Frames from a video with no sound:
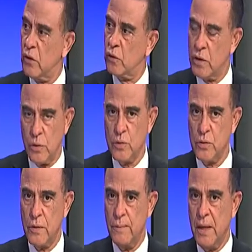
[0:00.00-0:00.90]
Estados Unidos
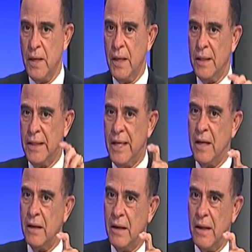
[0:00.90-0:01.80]

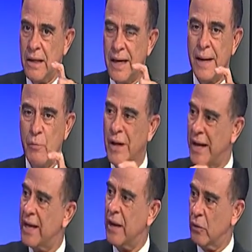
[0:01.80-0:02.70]
tienen eh, reglas muy
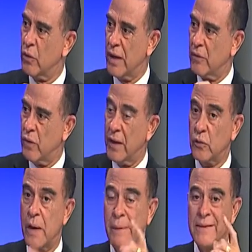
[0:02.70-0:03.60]
claras con relación a
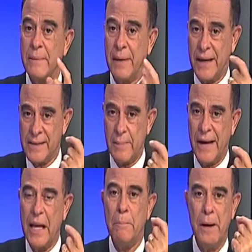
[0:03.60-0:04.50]
eso. Es más, para que
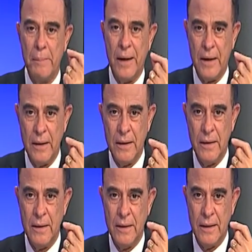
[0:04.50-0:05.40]
sepan, el Papa,
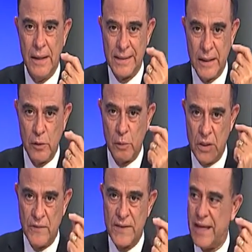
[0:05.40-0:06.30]
el Santo
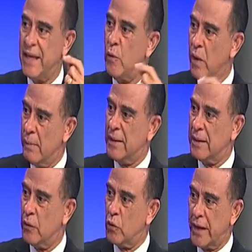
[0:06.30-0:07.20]
Pontífice,
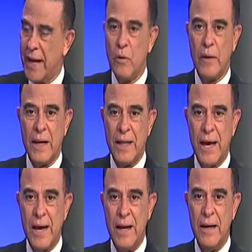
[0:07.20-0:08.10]
igualmente, los regalos que le
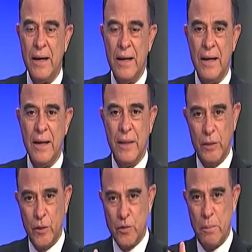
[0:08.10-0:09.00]
dan a él
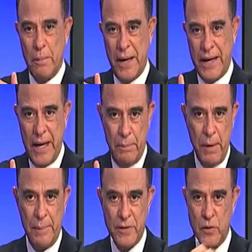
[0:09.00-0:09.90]
no son para el
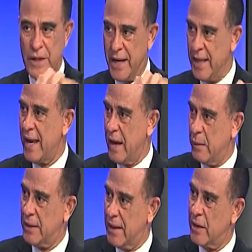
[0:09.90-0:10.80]
Papa, eso se queda en el
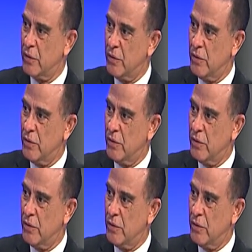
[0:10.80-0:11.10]
Vaticano.